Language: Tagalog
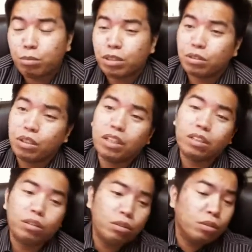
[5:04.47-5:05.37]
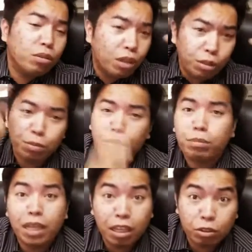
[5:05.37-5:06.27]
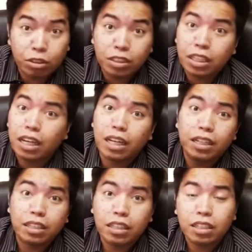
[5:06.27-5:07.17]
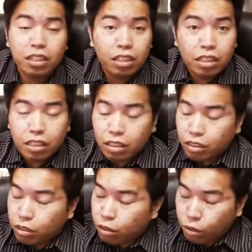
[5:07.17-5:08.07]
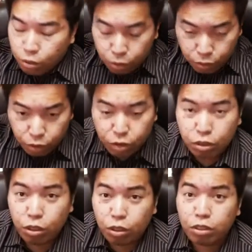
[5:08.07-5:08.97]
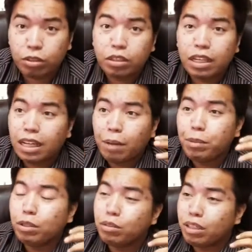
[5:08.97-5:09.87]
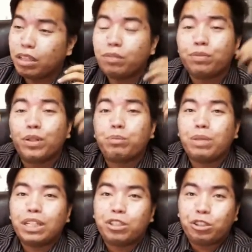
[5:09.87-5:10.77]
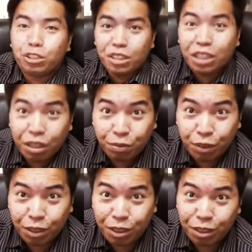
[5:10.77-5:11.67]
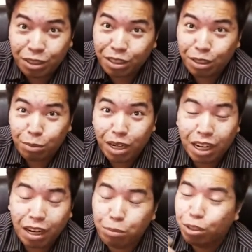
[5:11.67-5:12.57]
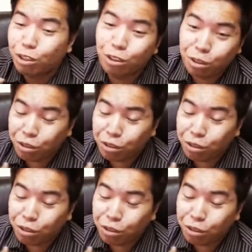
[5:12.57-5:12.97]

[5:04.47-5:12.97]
ba yung ganto, ano bang meron dyan. So, yun, kami yung information giver, 'di ba? Kami 'yon.